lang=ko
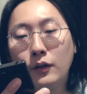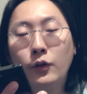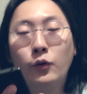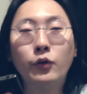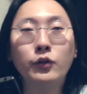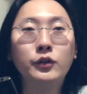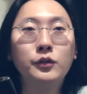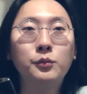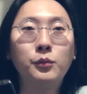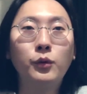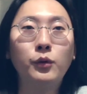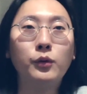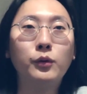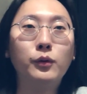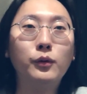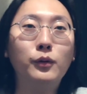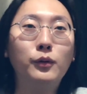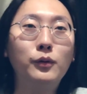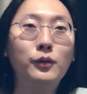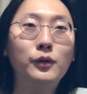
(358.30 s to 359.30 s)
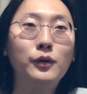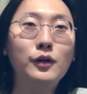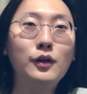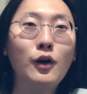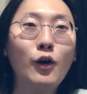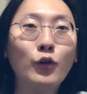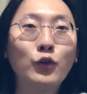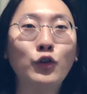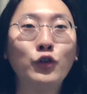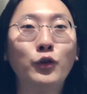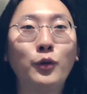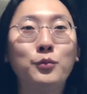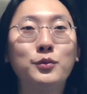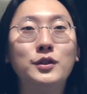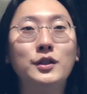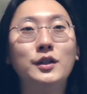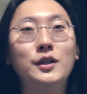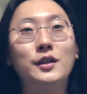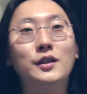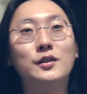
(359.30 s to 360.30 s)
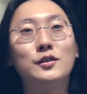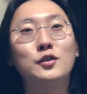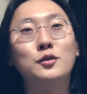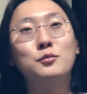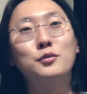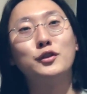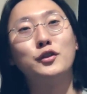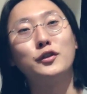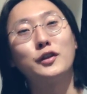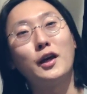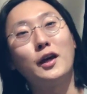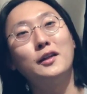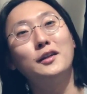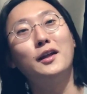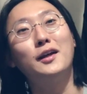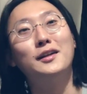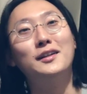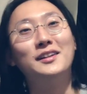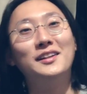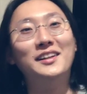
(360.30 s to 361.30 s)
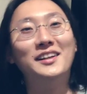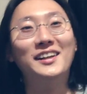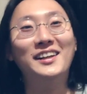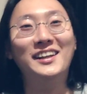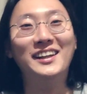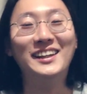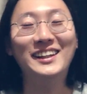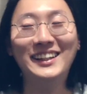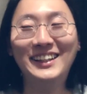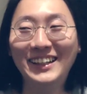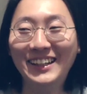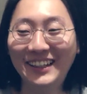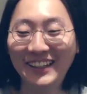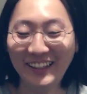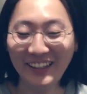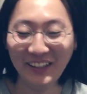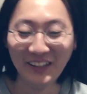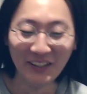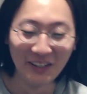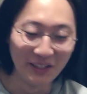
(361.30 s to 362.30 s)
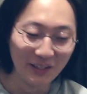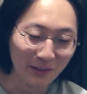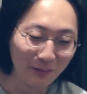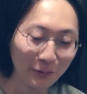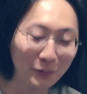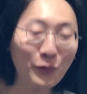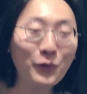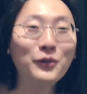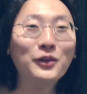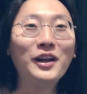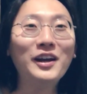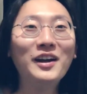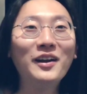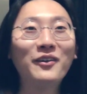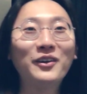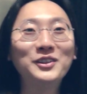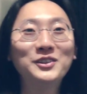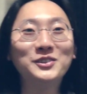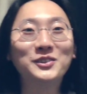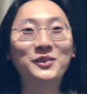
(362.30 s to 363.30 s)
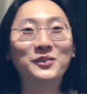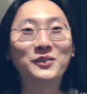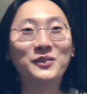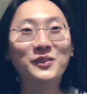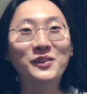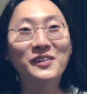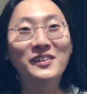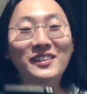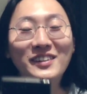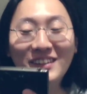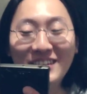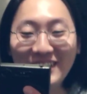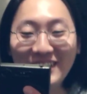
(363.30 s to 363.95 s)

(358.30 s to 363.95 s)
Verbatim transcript: 이거는 뭐 어쩔 수 없지, 정부에서 떼간다는데 이거 돌려달라고 할 수도 없고.